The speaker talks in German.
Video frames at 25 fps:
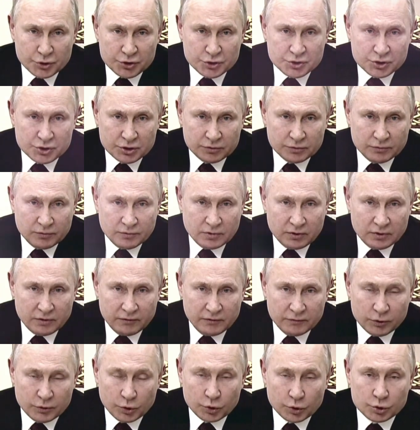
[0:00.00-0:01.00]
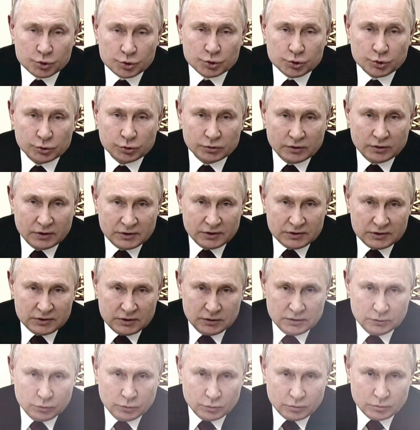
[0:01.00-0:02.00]
von deutschen
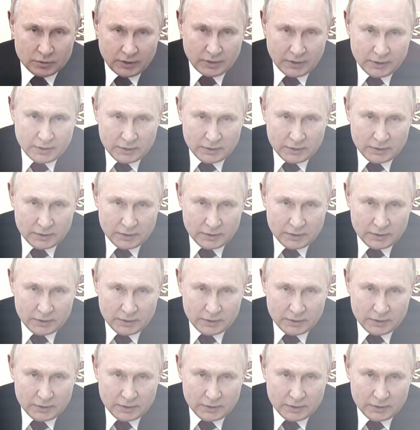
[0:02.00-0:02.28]
AfD-Politikern